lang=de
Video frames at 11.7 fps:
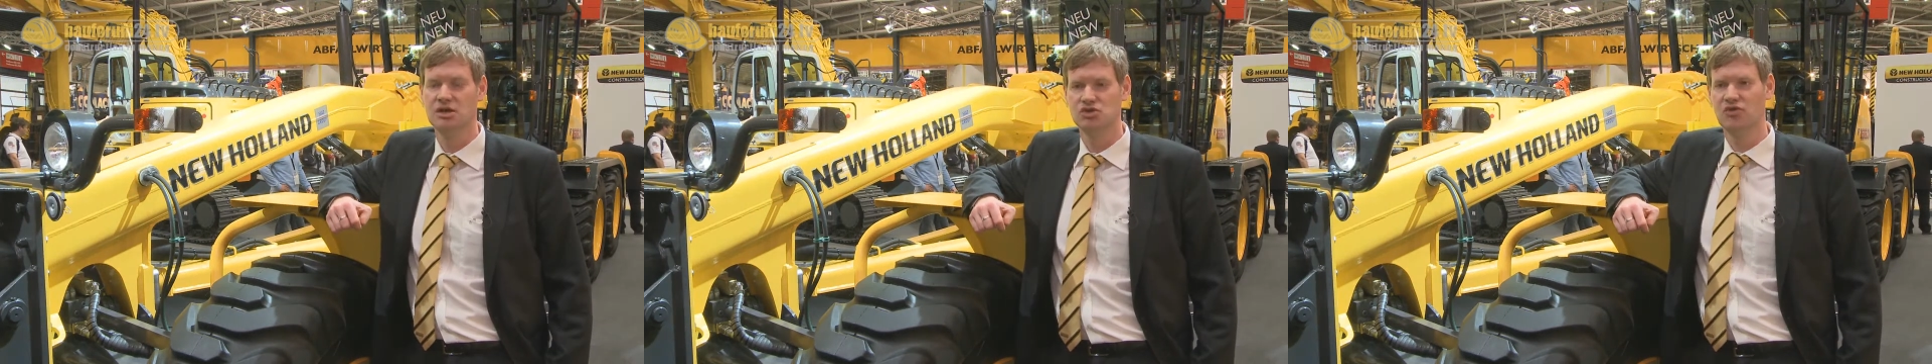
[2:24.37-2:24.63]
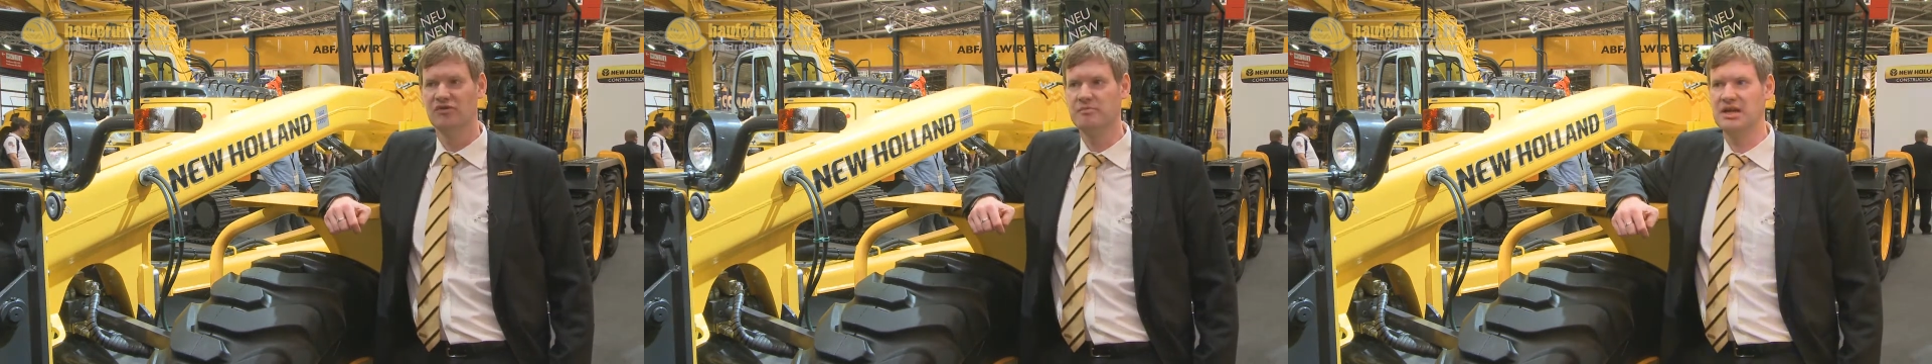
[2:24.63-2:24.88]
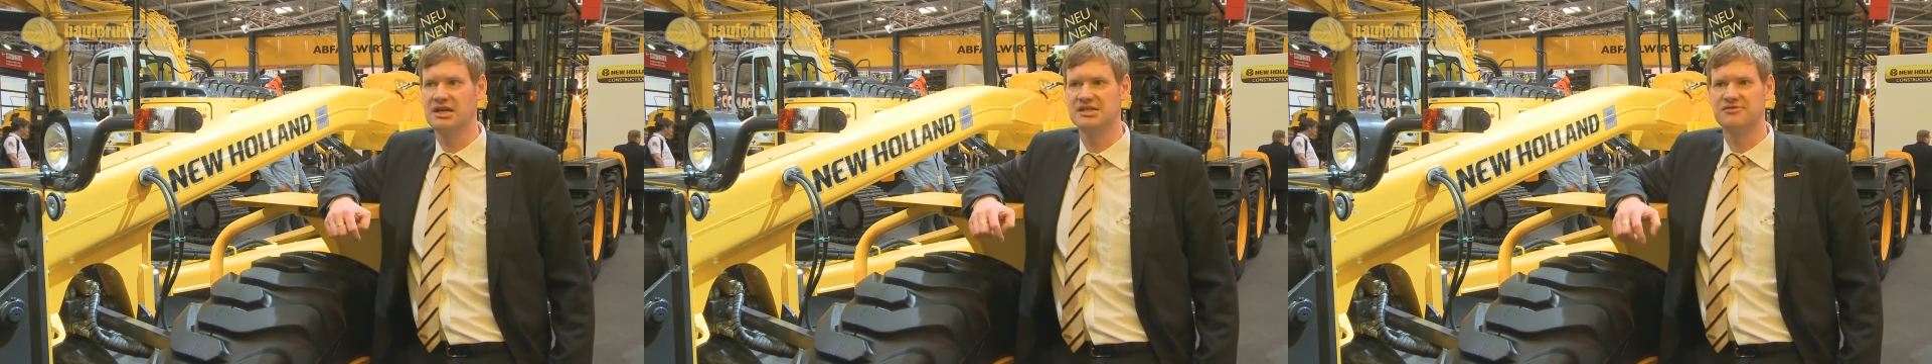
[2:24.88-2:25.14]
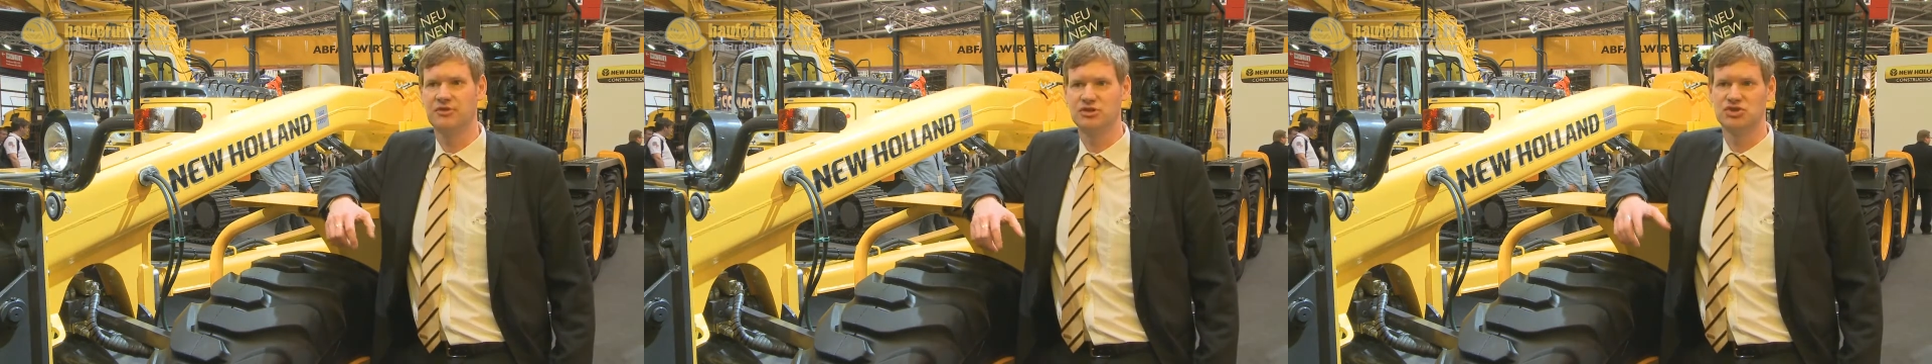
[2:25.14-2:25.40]
so wie man
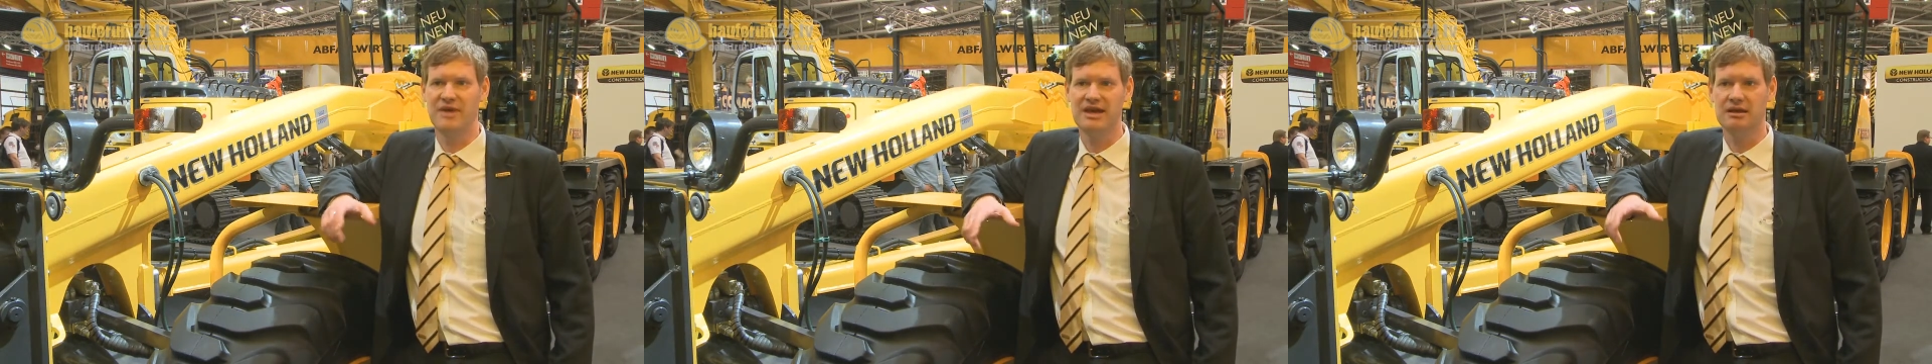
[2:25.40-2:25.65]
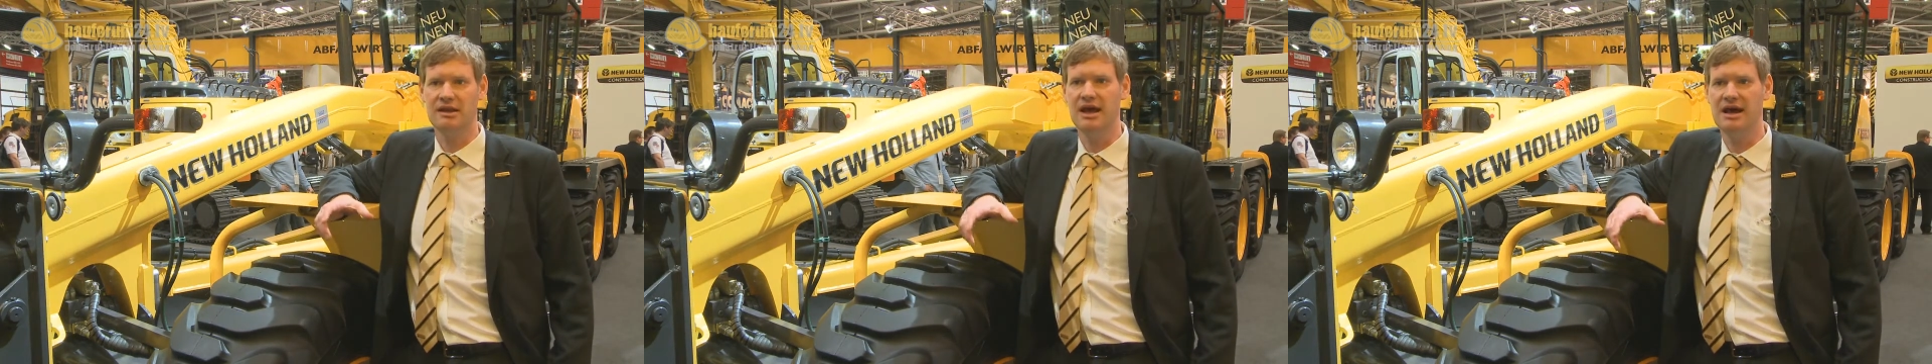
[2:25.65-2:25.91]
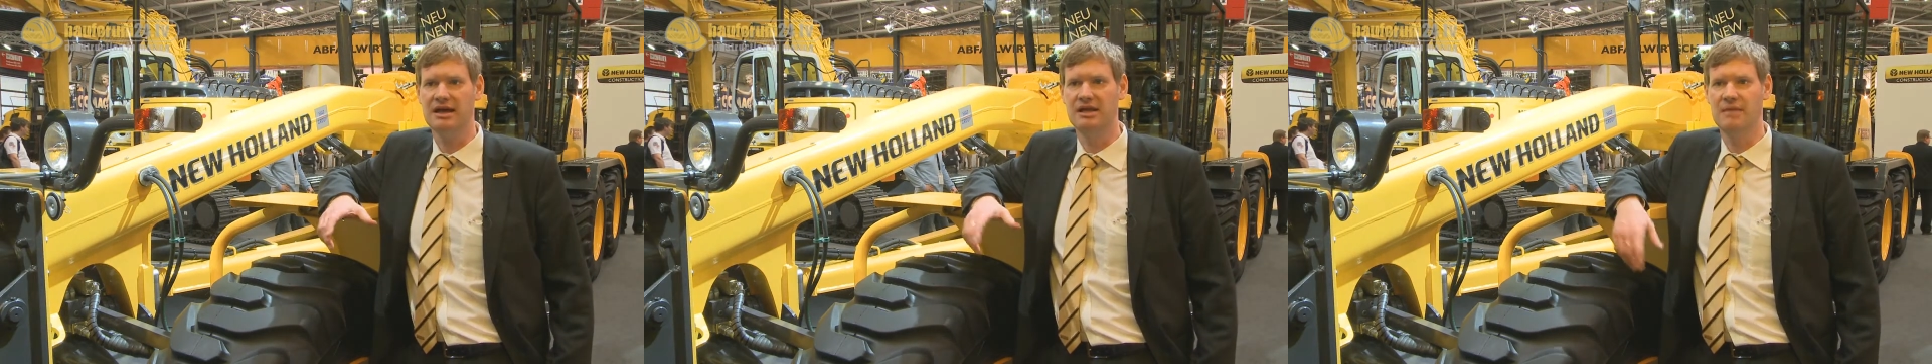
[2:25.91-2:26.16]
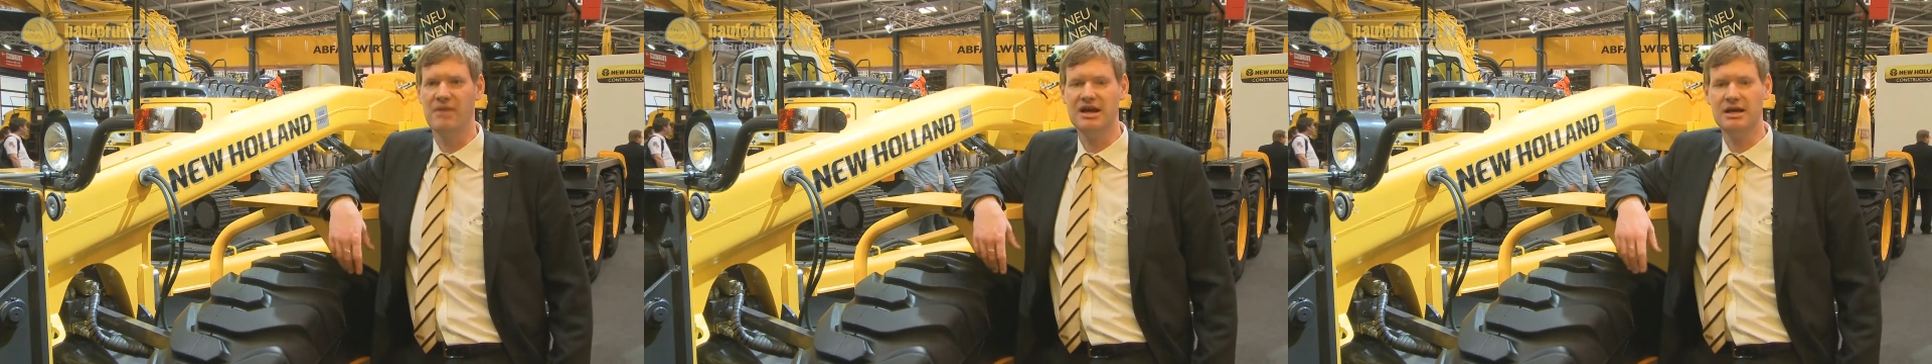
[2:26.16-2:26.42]
das von Schwenklagern
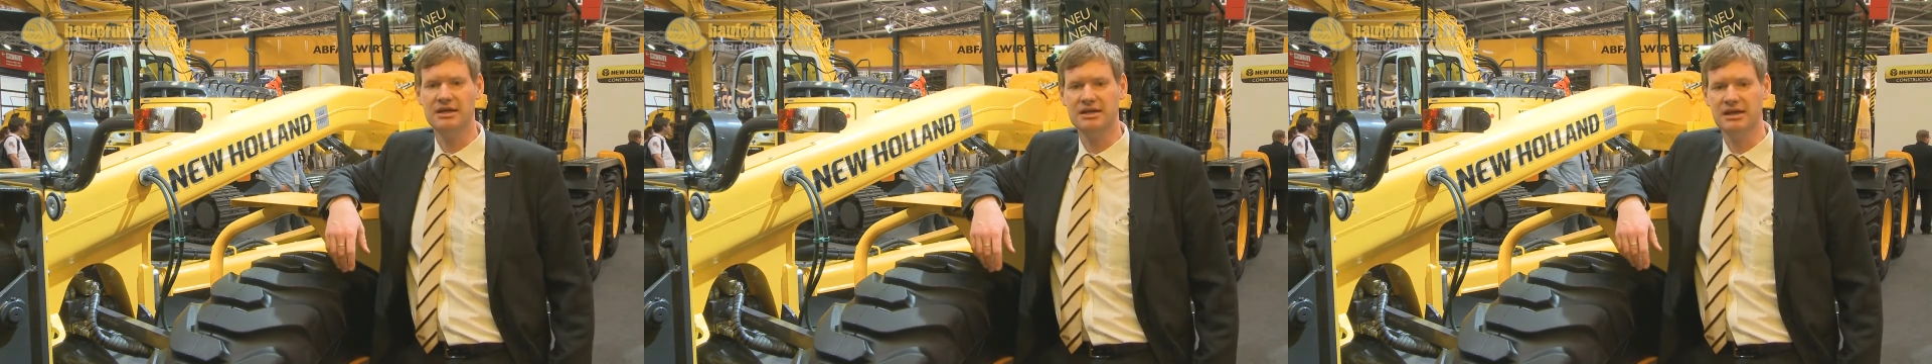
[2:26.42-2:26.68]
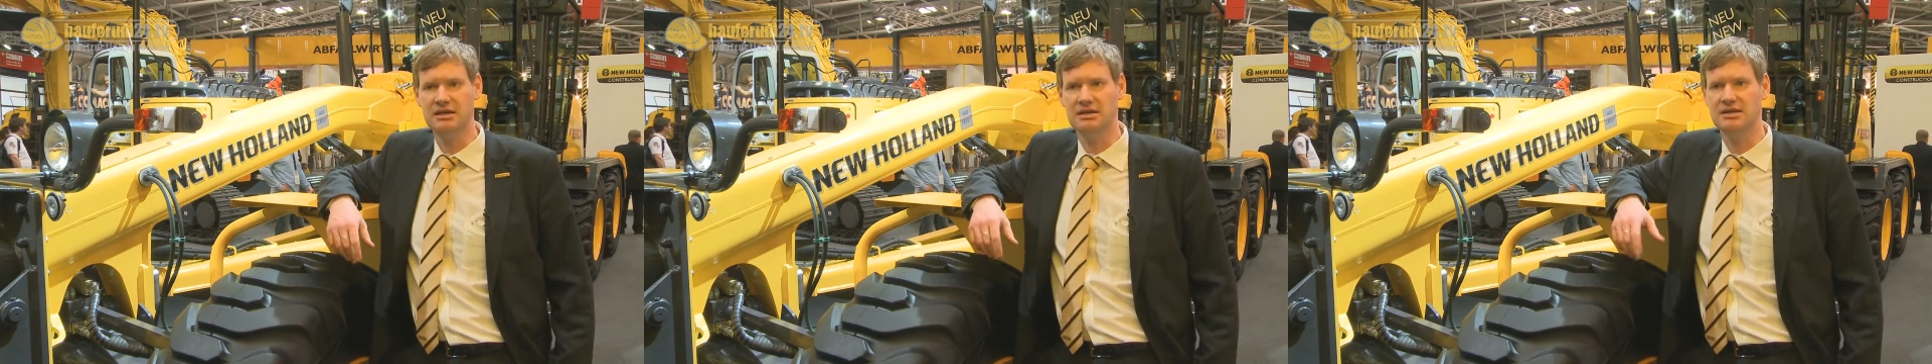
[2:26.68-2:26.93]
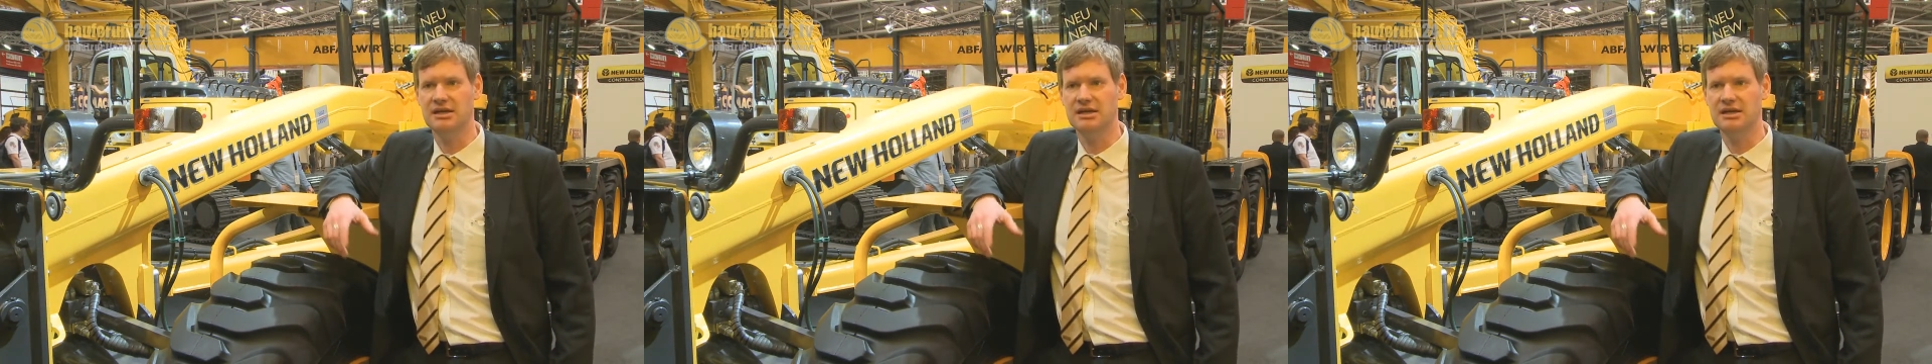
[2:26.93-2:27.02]
der Bagger kennt.